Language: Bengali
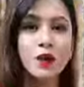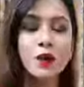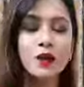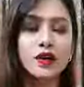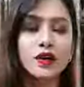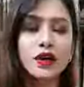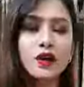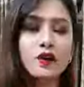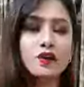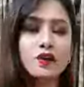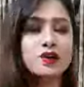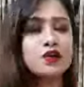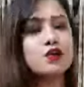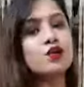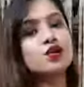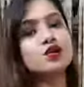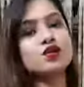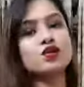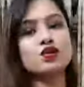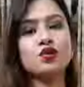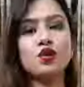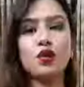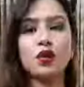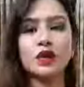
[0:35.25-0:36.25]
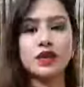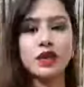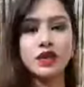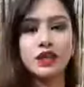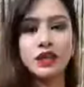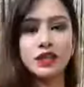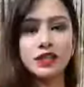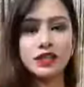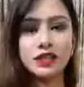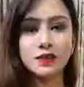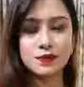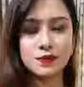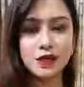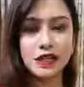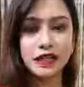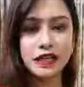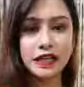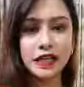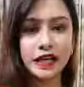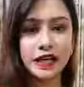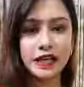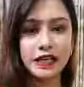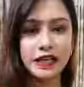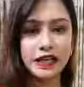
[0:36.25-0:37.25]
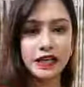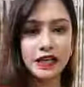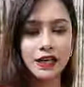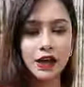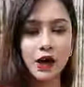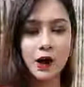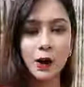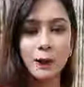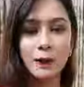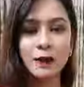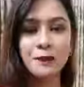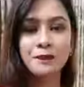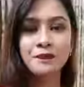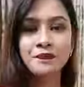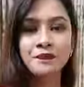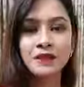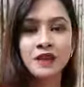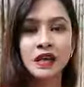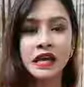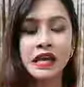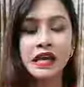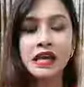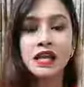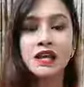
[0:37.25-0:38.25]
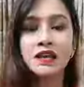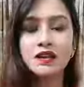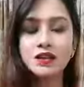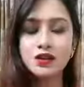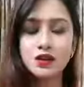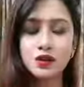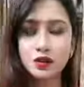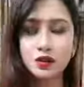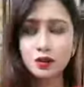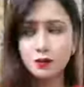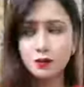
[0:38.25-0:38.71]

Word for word: ওটা হচ্ছে শুধু ওইটার ডেসক্রিপশন দেখে নিলেই হবে সো